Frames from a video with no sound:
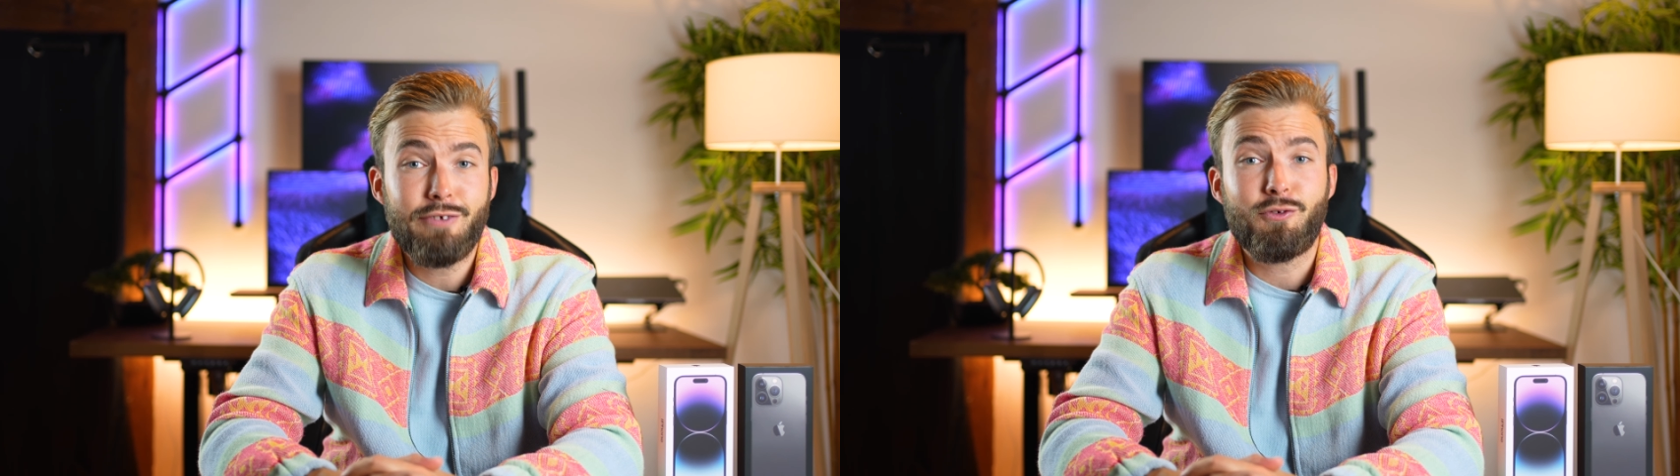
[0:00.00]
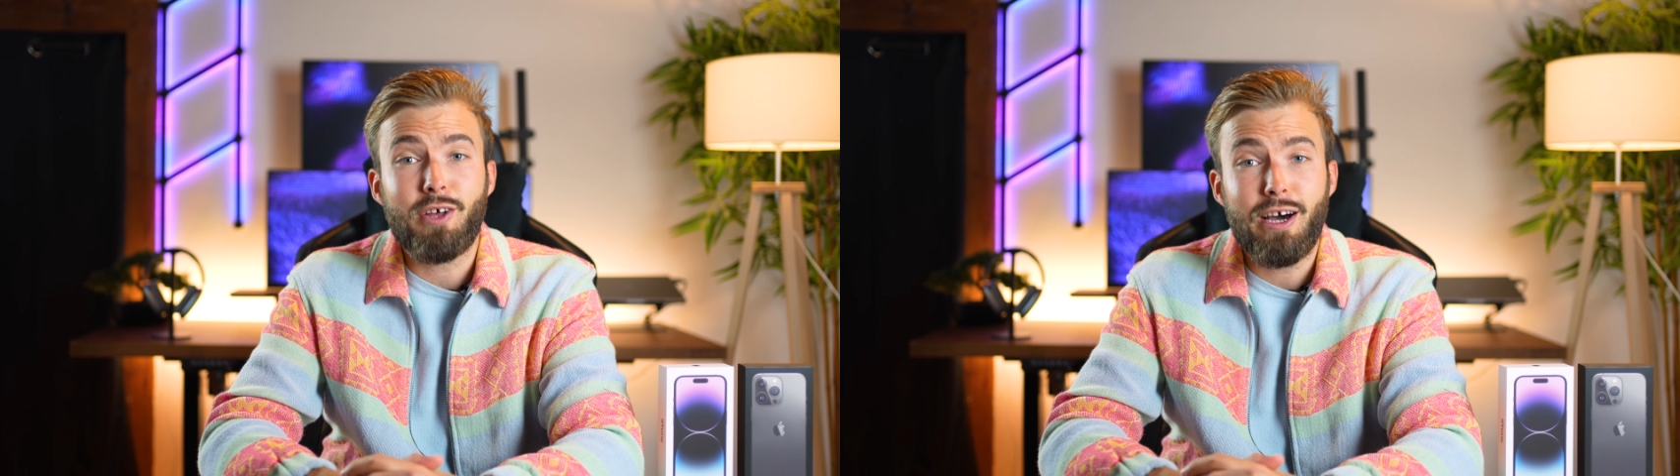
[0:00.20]

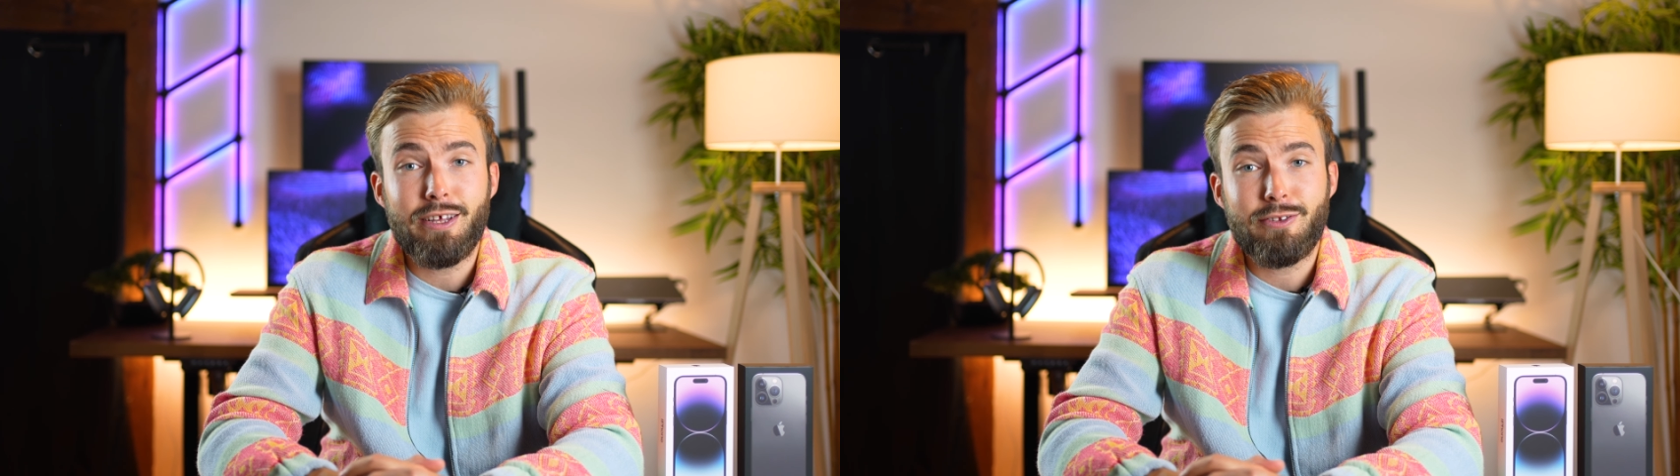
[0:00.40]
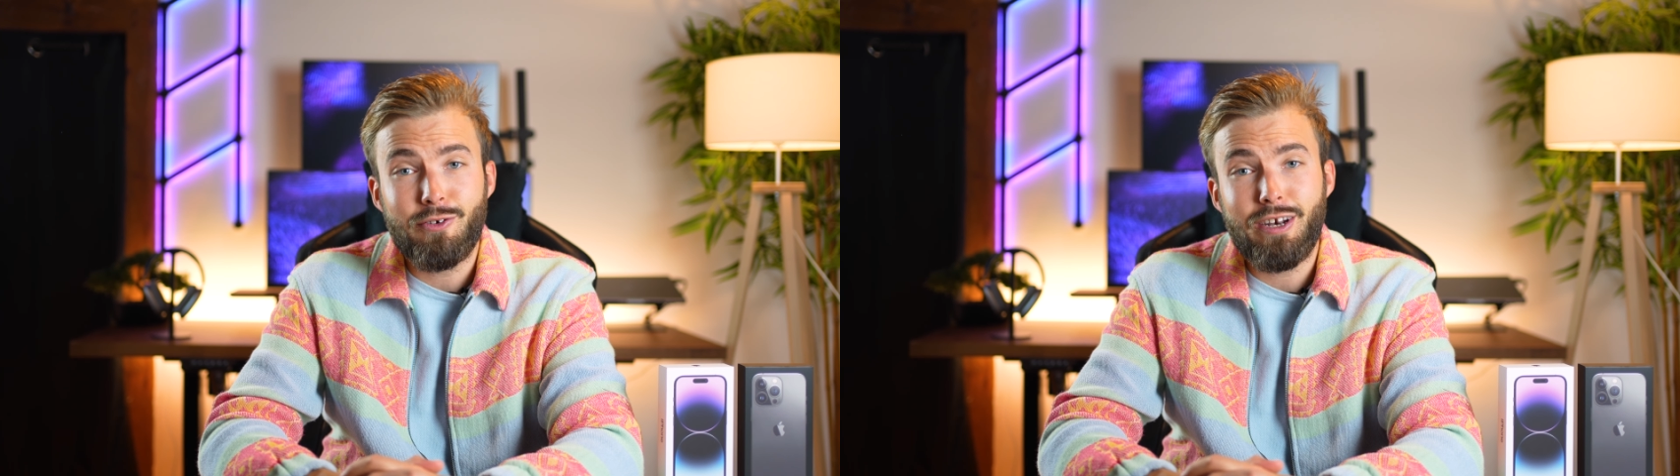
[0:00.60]
il faudra
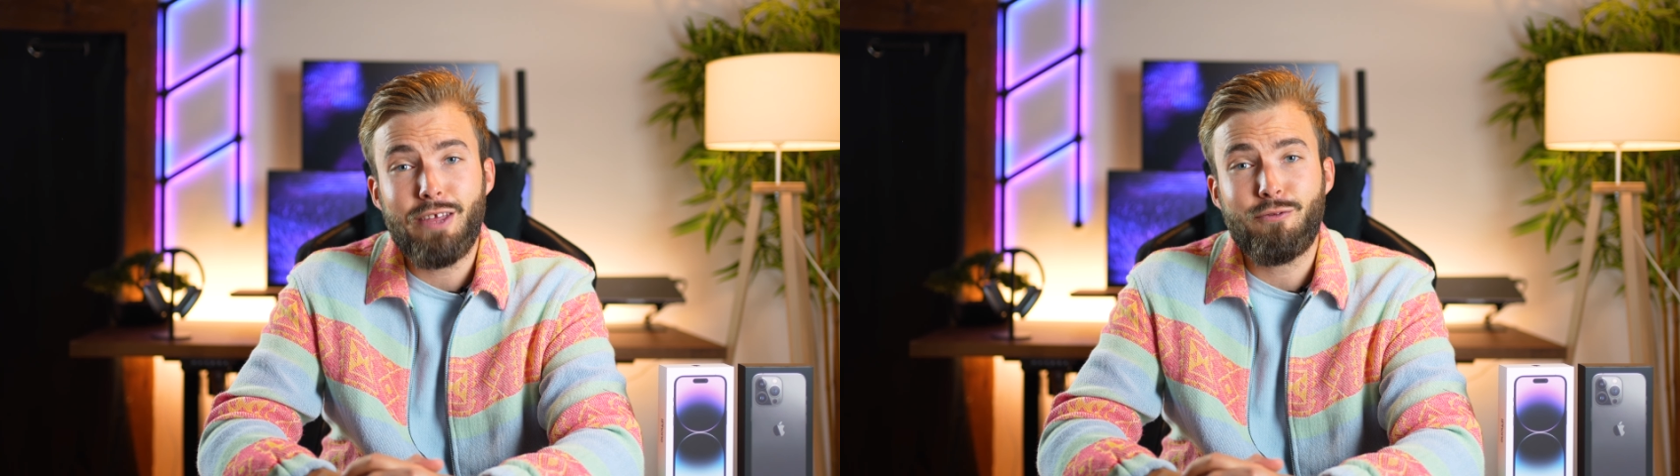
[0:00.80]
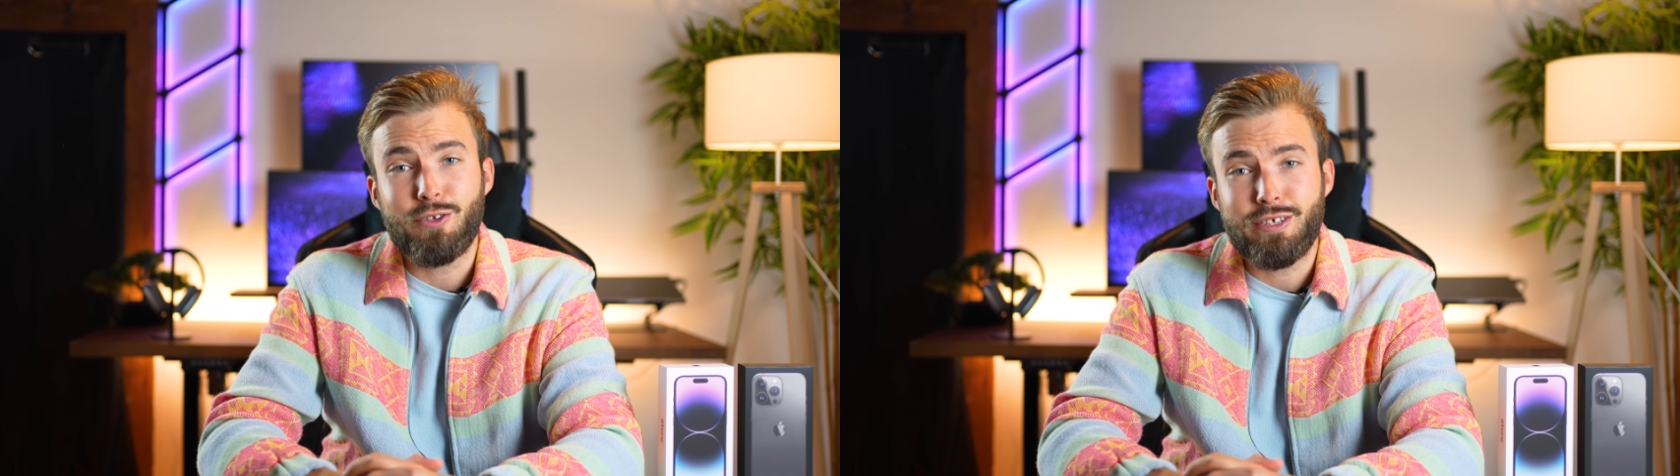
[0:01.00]
attendre
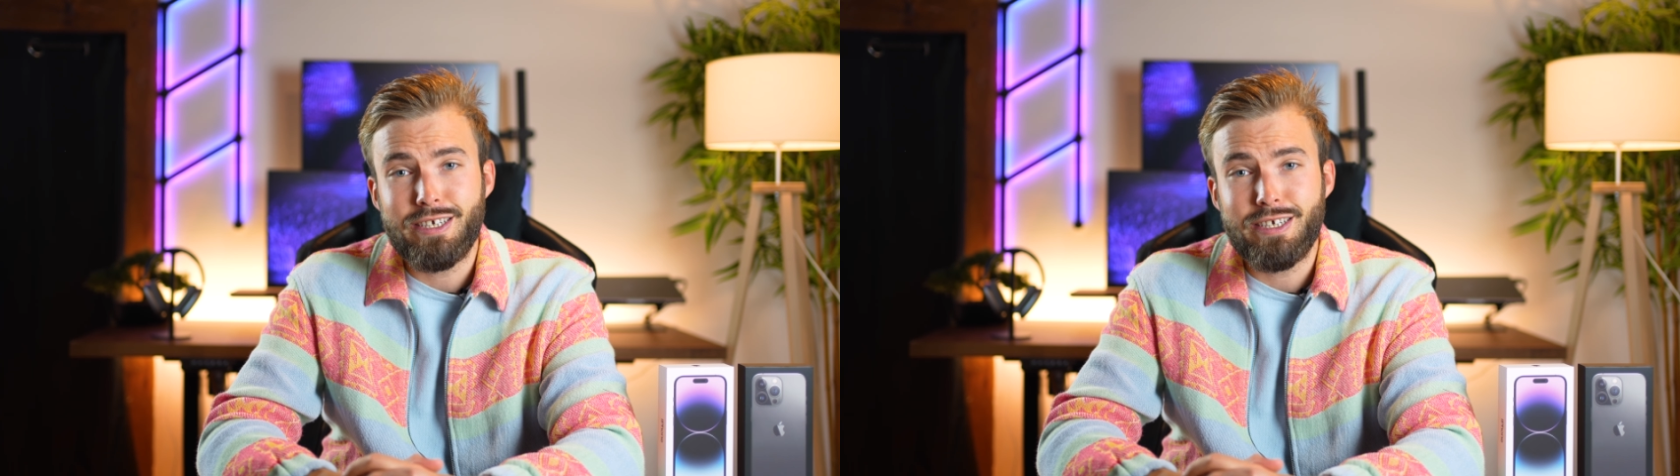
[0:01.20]
l'iPhone